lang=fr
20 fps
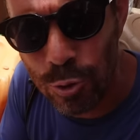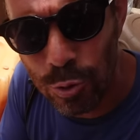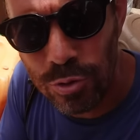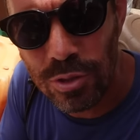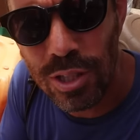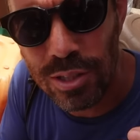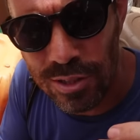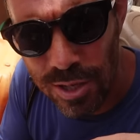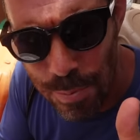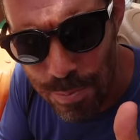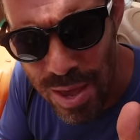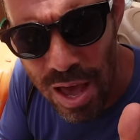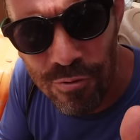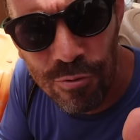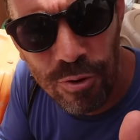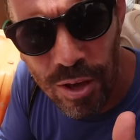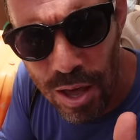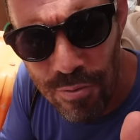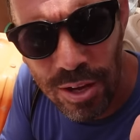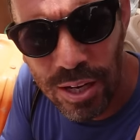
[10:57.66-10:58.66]
chose, c'est que c'est bien
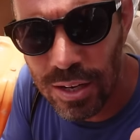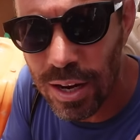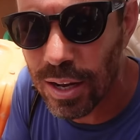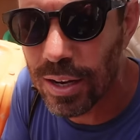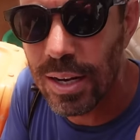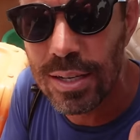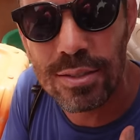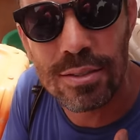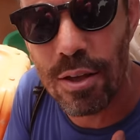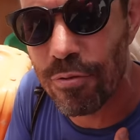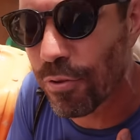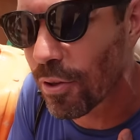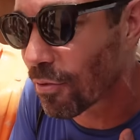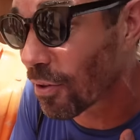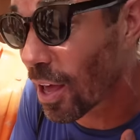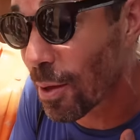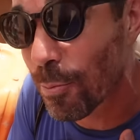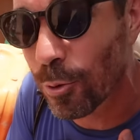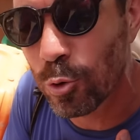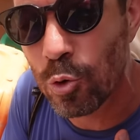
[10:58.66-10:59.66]
frais avec la glace, ça fait
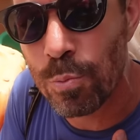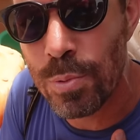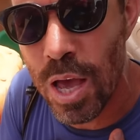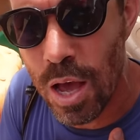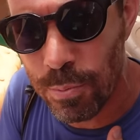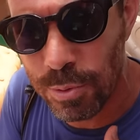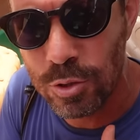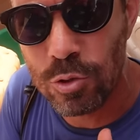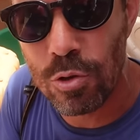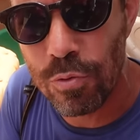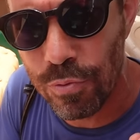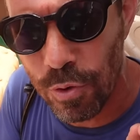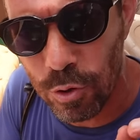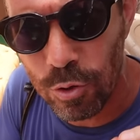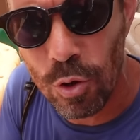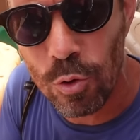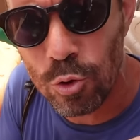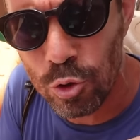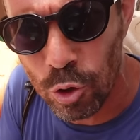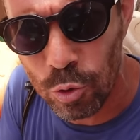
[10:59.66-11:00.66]
vraiment du bien parce qu'il fait
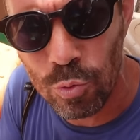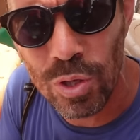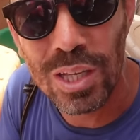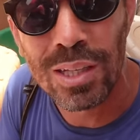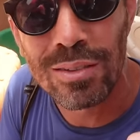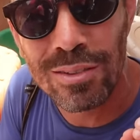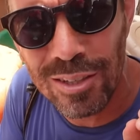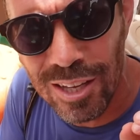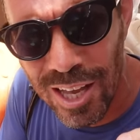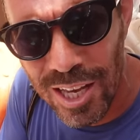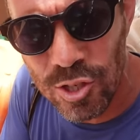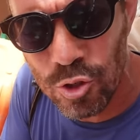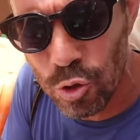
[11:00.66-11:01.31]
encore aujourd'hui très